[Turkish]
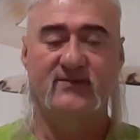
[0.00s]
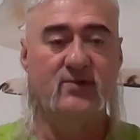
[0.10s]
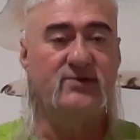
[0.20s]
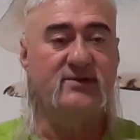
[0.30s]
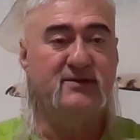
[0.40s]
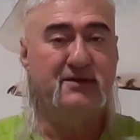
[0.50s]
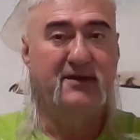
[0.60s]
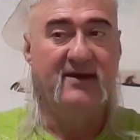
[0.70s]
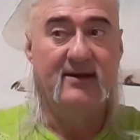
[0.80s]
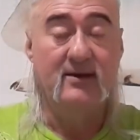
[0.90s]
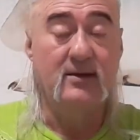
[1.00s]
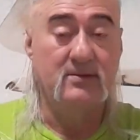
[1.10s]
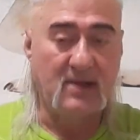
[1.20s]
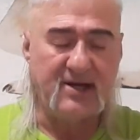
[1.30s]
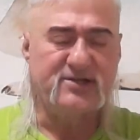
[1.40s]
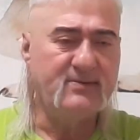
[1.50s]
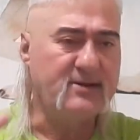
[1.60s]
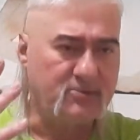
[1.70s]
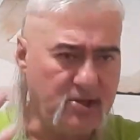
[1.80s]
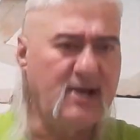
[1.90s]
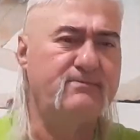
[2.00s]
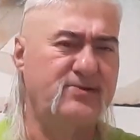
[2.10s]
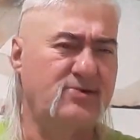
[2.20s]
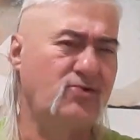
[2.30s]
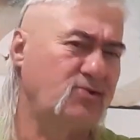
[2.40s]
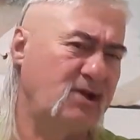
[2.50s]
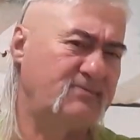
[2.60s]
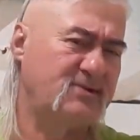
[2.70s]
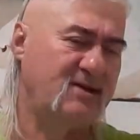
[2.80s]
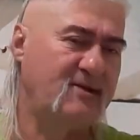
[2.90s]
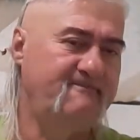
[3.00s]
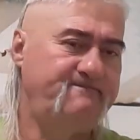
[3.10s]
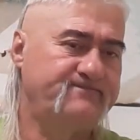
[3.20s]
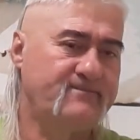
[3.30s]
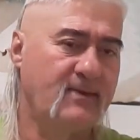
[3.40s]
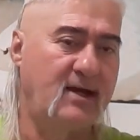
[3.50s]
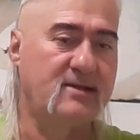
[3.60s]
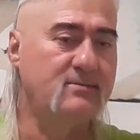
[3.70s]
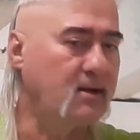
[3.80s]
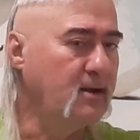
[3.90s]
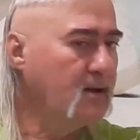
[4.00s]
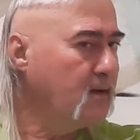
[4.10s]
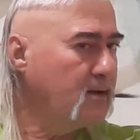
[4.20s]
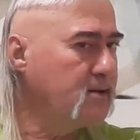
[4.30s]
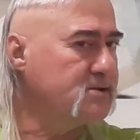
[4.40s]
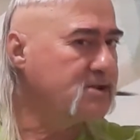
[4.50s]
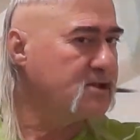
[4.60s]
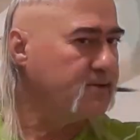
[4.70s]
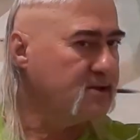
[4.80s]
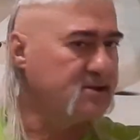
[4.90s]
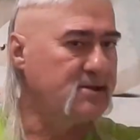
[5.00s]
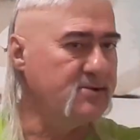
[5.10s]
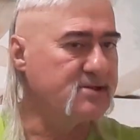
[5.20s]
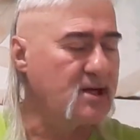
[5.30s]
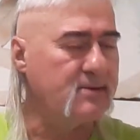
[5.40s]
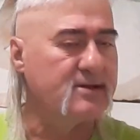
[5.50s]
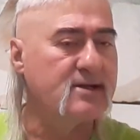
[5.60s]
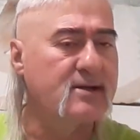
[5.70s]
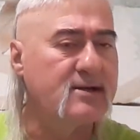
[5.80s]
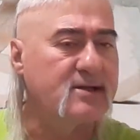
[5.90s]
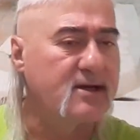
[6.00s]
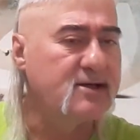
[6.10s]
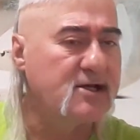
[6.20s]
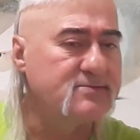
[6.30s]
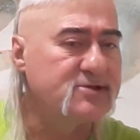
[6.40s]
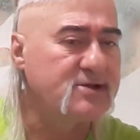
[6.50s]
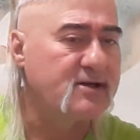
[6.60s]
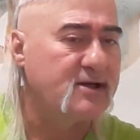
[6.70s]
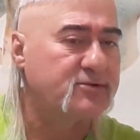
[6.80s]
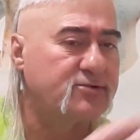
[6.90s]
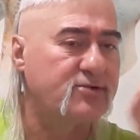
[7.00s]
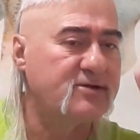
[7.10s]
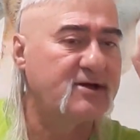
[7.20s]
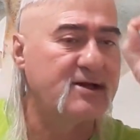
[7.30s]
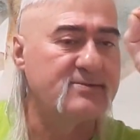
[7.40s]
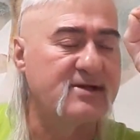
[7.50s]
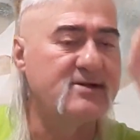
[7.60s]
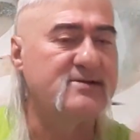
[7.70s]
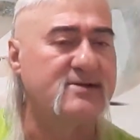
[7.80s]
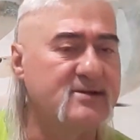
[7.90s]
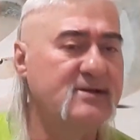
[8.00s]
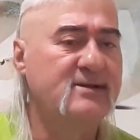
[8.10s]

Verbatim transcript: Bunun için araştırma da güzel yapmışlar. Çok şey yapmışlar ya. Adamlar ince gibi işlemişler ve teker teker yazmışlar yani Türk Turan tarihimiz arkadaşlar.